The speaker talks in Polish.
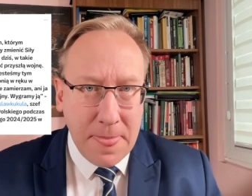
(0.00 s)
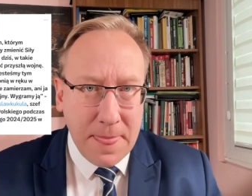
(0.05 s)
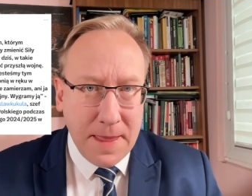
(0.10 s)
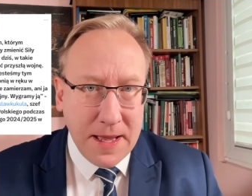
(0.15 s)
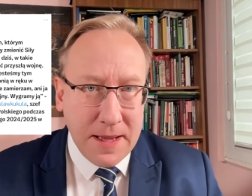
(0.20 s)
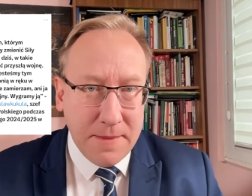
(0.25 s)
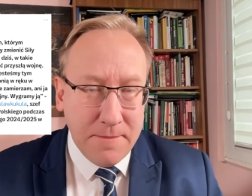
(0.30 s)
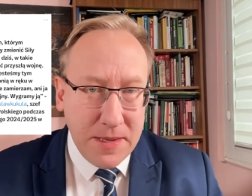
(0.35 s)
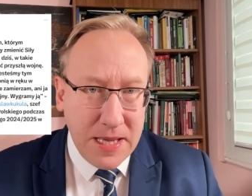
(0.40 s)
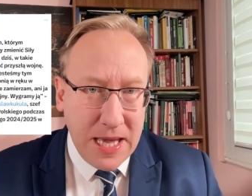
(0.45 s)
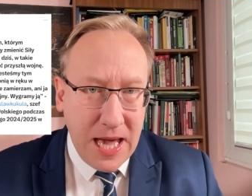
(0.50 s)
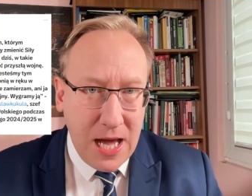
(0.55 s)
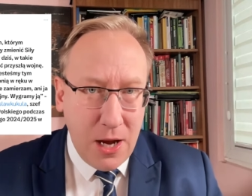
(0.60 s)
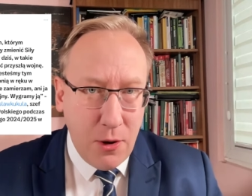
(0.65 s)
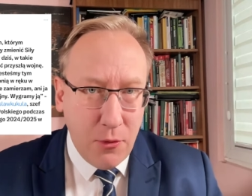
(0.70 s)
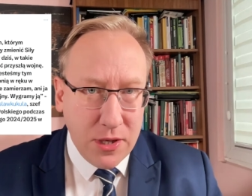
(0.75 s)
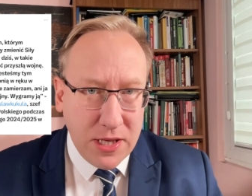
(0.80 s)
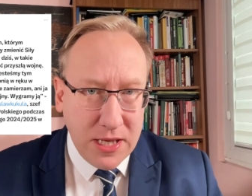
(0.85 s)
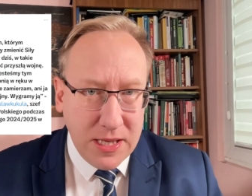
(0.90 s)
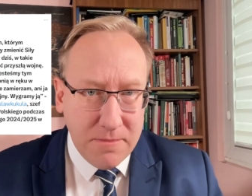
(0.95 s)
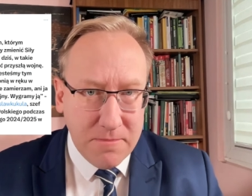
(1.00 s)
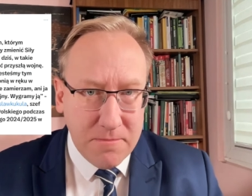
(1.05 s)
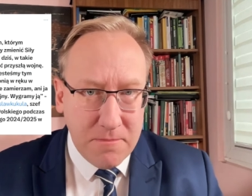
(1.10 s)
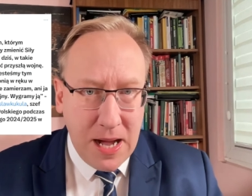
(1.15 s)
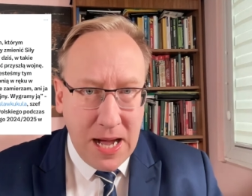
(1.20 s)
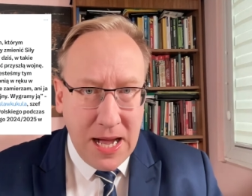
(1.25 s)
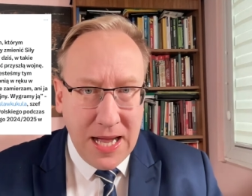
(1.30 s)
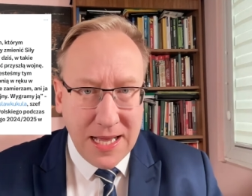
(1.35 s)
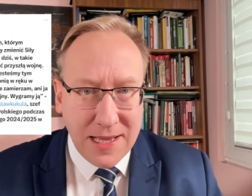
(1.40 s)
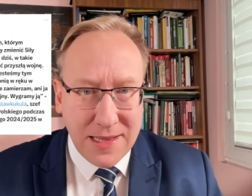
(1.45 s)
e, miał i
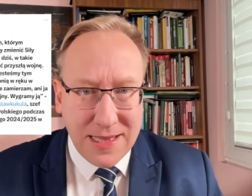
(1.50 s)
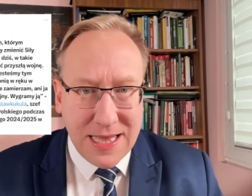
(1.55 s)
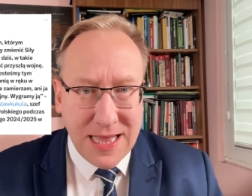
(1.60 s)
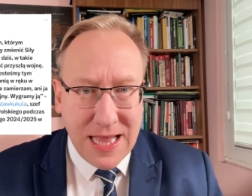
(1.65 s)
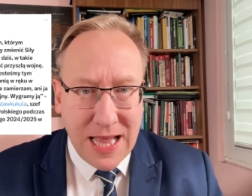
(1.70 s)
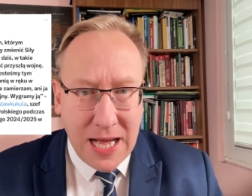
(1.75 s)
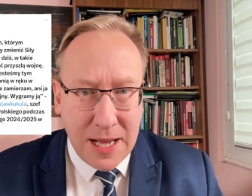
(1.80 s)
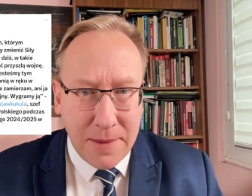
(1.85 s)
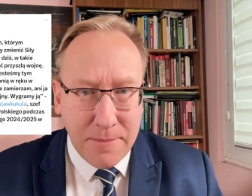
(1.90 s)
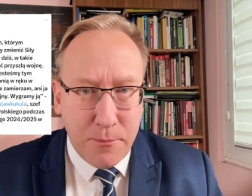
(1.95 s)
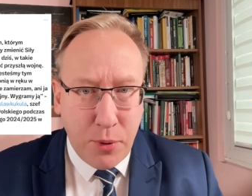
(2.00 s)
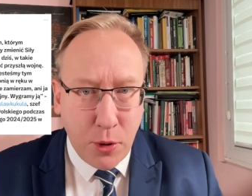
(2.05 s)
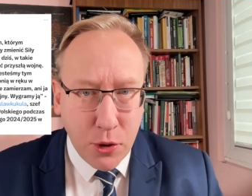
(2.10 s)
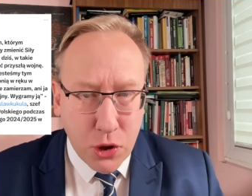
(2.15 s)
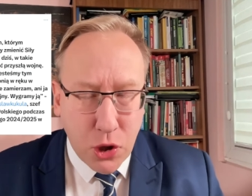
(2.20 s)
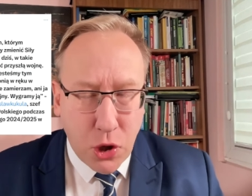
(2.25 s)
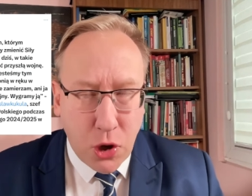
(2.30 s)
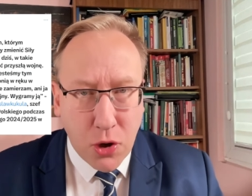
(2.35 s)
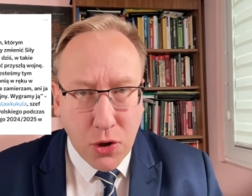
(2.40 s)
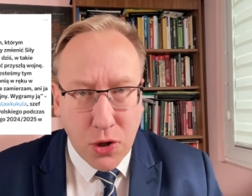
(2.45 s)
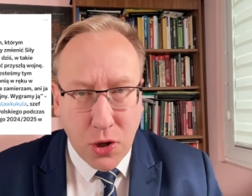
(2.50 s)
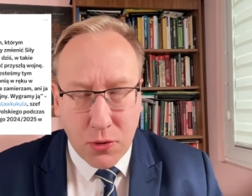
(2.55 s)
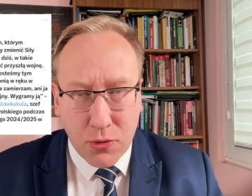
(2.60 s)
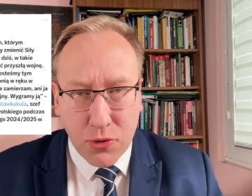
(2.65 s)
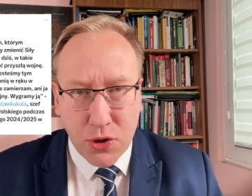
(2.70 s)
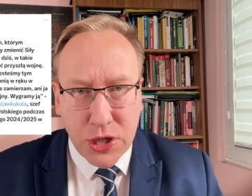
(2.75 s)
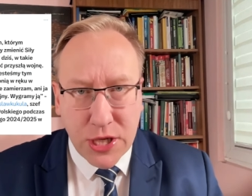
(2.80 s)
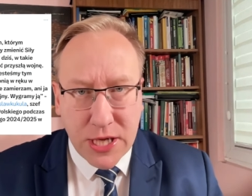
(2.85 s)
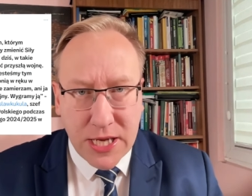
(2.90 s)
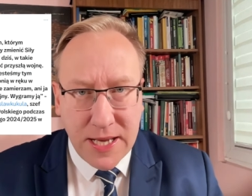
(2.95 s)
ma dla
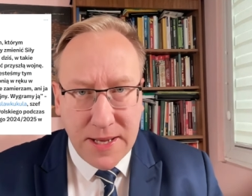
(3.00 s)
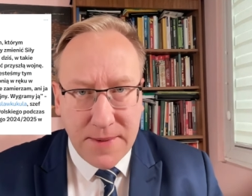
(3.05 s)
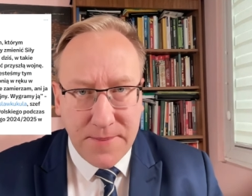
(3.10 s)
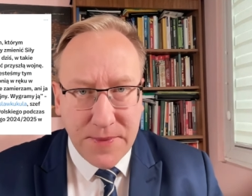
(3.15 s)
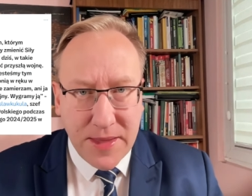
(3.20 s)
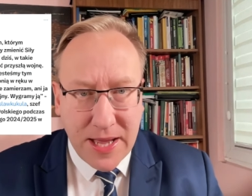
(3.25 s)
podchorążych